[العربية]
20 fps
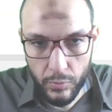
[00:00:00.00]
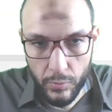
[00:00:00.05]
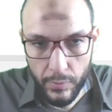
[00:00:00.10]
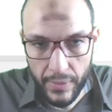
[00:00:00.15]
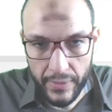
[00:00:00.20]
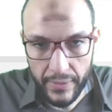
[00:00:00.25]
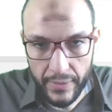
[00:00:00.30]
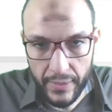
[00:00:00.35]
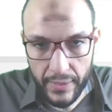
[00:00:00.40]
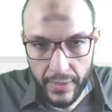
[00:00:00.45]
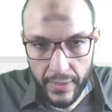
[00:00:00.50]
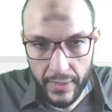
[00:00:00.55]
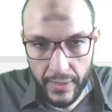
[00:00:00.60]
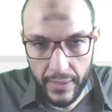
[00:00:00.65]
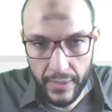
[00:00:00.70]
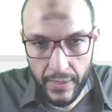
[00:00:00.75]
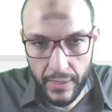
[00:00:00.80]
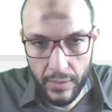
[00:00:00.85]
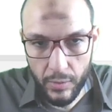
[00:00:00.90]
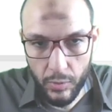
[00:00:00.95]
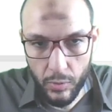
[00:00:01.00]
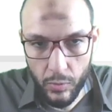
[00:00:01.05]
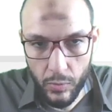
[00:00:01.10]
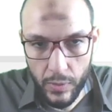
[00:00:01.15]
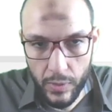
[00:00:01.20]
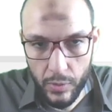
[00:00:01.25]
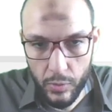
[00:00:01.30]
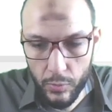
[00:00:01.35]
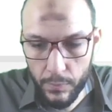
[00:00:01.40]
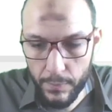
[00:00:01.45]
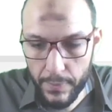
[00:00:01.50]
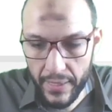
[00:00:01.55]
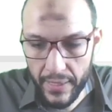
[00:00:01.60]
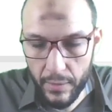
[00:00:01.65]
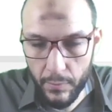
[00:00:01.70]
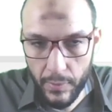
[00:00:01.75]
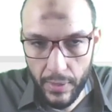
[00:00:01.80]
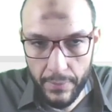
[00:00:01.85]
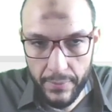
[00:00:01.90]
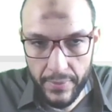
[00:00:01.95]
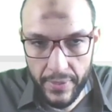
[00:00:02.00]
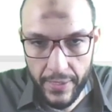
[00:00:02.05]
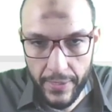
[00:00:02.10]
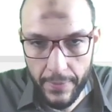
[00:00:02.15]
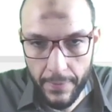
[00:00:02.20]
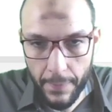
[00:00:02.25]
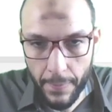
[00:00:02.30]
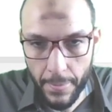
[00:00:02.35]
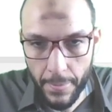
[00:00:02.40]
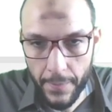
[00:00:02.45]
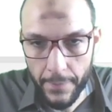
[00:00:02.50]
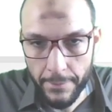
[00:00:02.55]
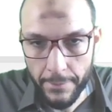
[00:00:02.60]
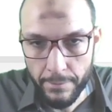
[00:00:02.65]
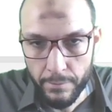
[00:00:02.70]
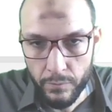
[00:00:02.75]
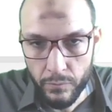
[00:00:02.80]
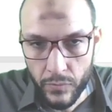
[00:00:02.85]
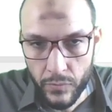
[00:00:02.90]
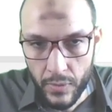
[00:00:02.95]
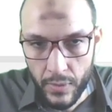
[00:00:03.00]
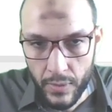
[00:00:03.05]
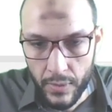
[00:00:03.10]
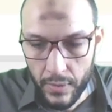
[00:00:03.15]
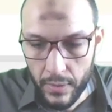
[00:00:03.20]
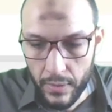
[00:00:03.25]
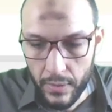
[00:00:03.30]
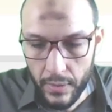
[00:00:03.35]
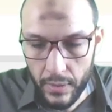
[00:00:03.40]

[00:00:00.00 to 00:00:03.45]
اقوم عامل ايه اطبع على نفس المستوى ده